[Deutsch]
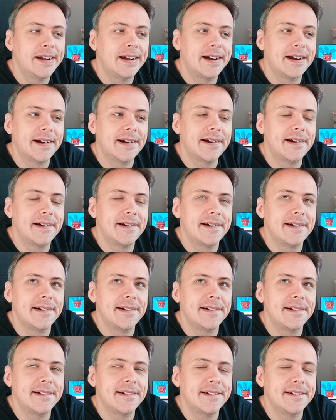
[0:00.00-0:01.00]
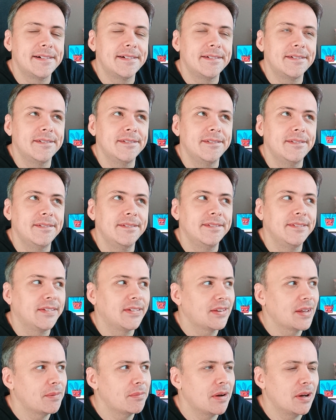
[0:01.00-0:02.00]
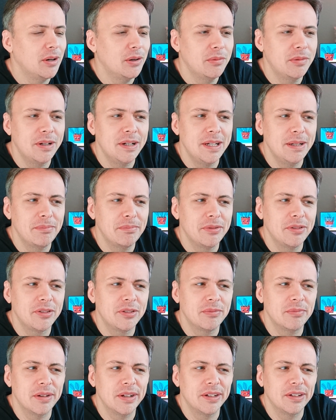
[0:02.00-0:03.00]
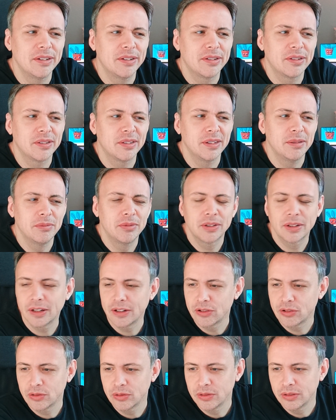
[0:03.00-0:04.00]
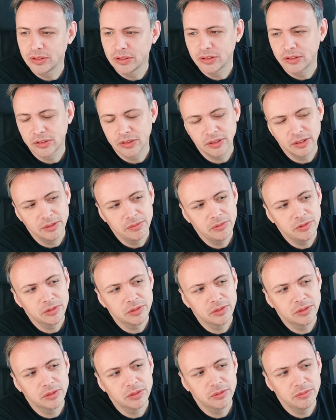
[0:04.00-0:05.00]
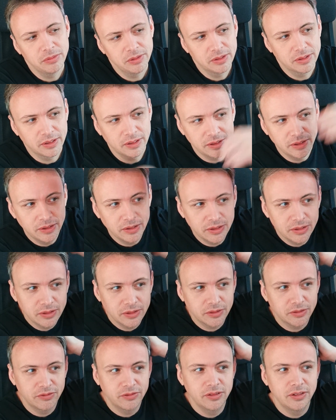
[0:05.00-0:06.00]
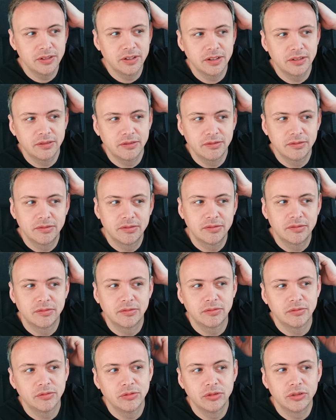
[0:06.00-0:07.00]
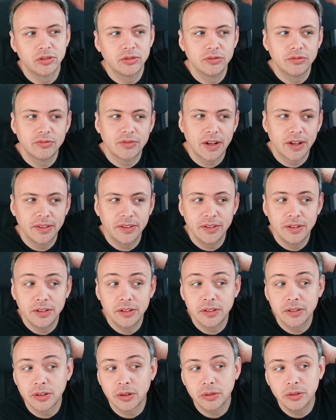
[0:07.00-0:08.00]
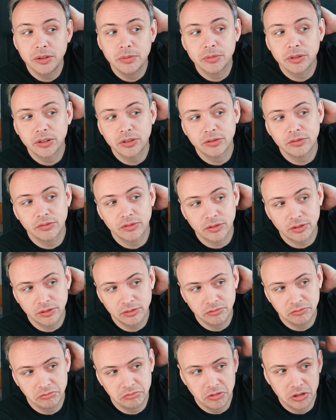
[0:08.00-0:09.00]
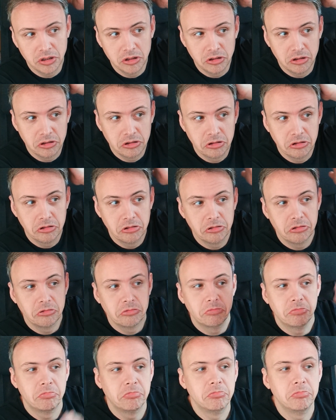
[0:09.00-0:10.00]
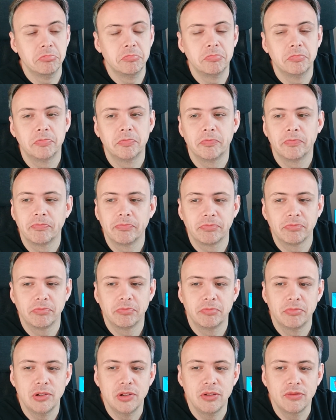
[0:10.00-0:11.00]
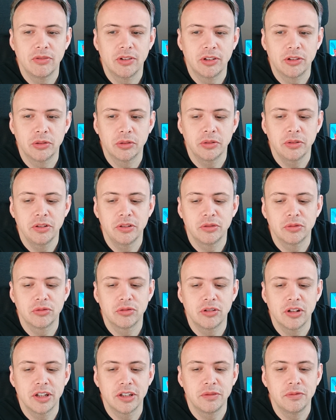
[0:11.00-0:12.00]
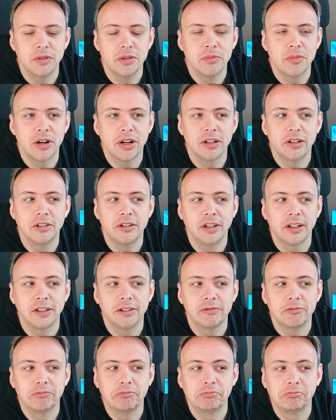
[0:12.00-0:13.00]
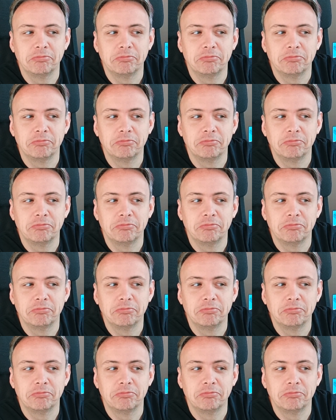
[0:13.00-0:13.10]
Äh, und das haben alle überlebt bis zum Ende des Streams. Drei Stunden gestreamt und irgendwie ist keiner draufgegangen. Und wahnsinnig ist auch niemand geworden. Hm, bin ich vielleicht doch nicht so schlecht, wie immer alle denken.